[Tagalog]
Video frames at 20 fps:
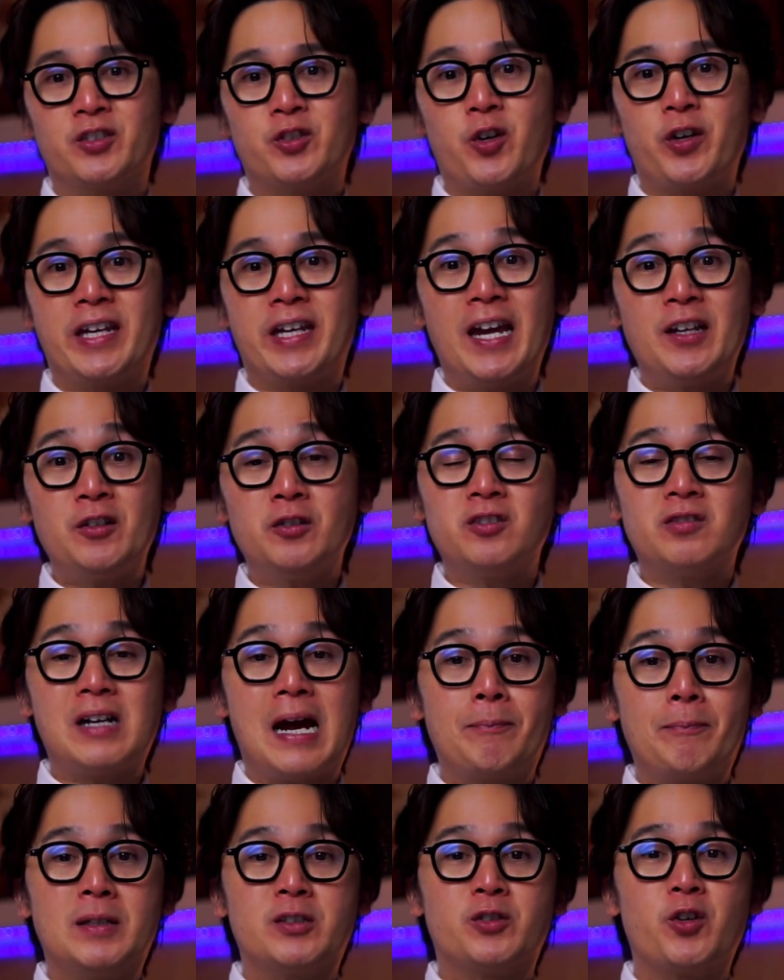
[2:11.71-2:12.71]
So, yan yung
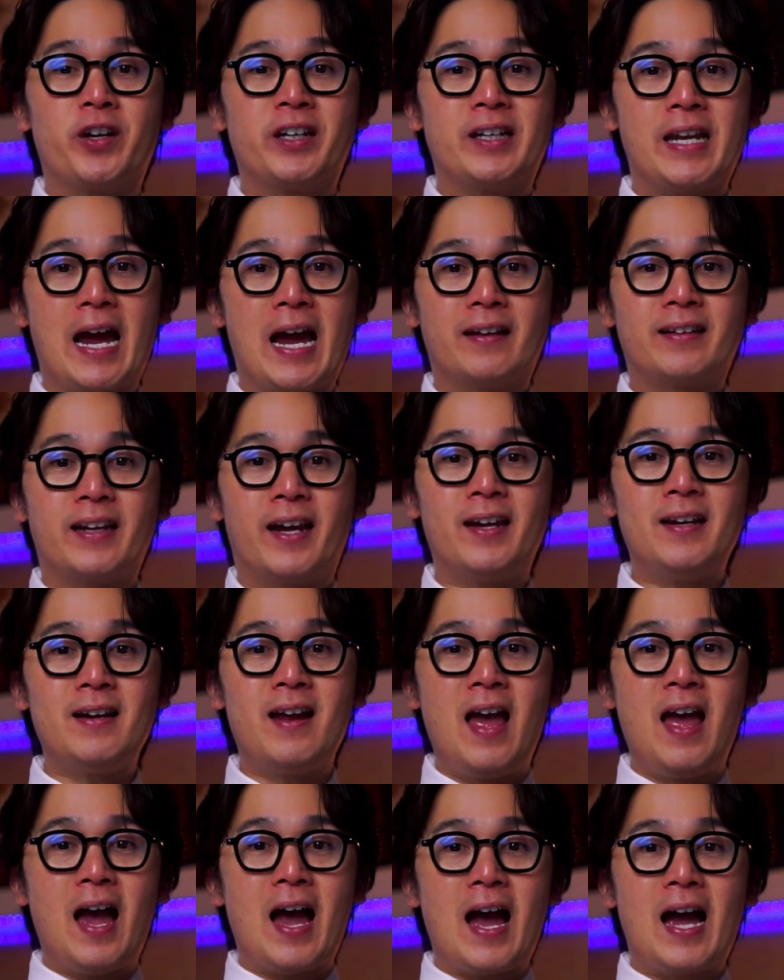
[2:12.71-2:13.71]
trapezoid natin.